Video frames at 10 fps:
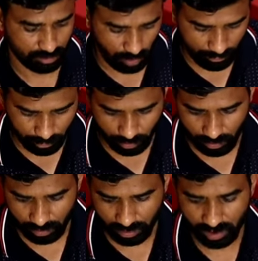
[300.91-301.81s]
तो आपको
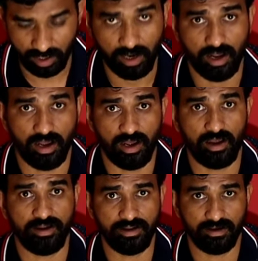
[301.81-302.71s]
आ,
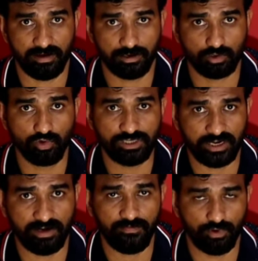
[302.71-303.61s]
टू
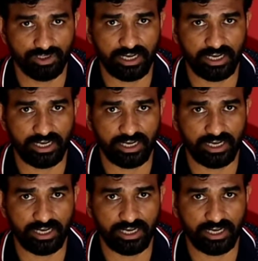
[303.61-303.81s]
चैनल फोर